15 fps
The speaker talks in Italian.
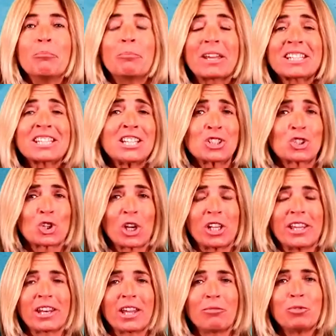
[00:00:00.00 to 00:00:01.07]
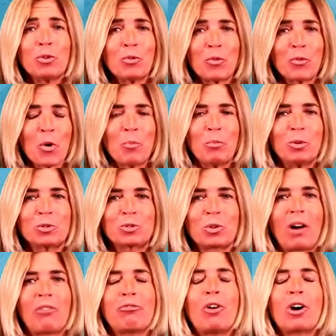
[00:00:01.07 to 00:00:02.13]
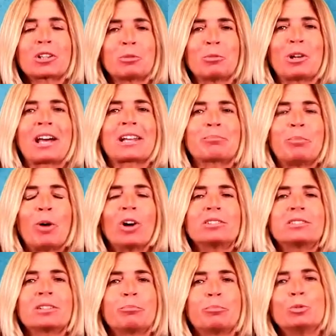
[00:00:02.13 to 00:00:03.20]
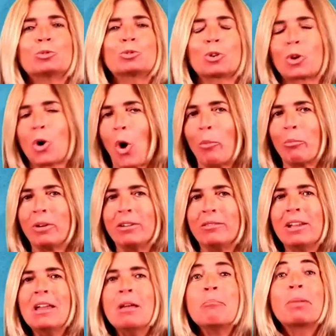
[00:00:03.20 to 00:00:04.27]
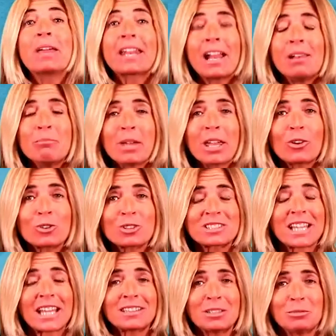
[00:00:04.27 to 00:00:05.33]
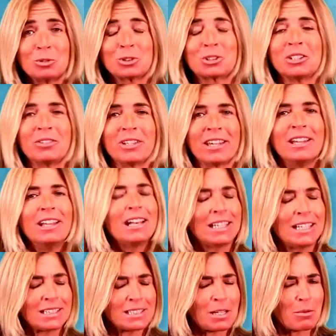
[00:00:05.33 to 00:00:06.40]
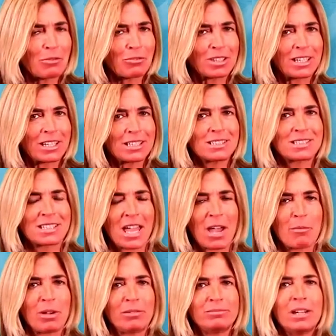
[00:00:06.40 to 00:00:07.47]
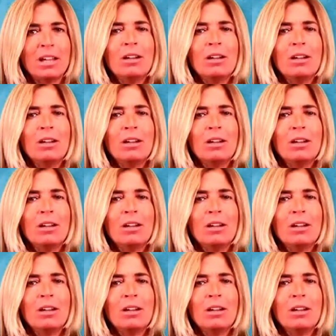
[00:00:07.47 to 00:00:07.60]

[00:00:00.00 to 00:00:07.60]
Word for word: Perché scegliere www.affordableartpoint.com? Per almeno 7 motivi, li andiamo a vedere insieme.